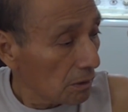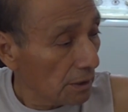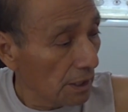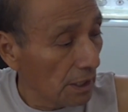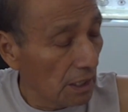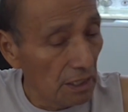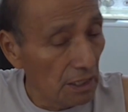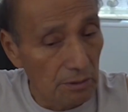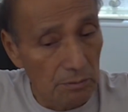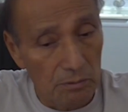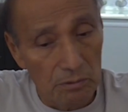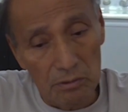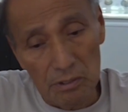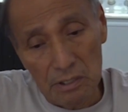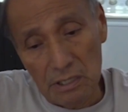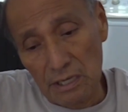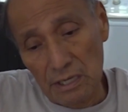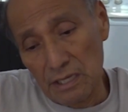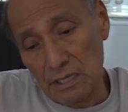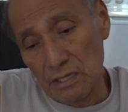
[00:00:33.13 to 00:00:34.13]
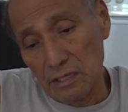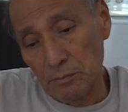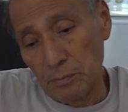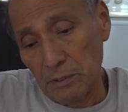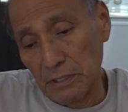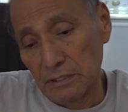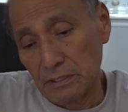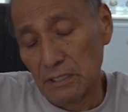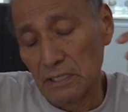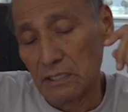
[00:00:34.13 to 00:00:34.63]
Del libro de Callada de
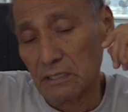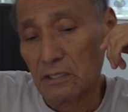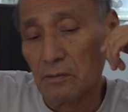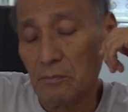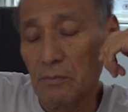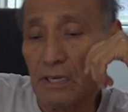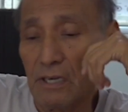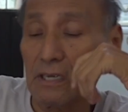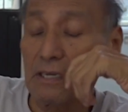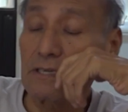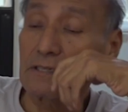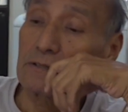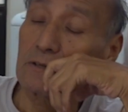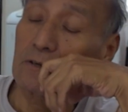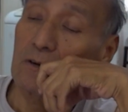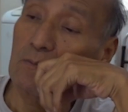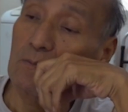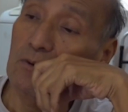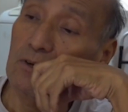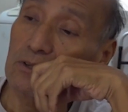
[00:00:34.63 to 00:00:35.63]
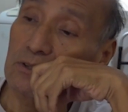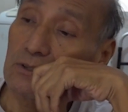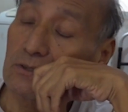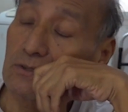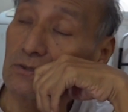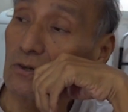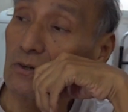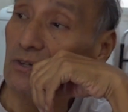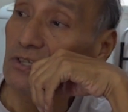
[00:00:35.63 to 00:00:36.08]
Penetrante Mirada son como otros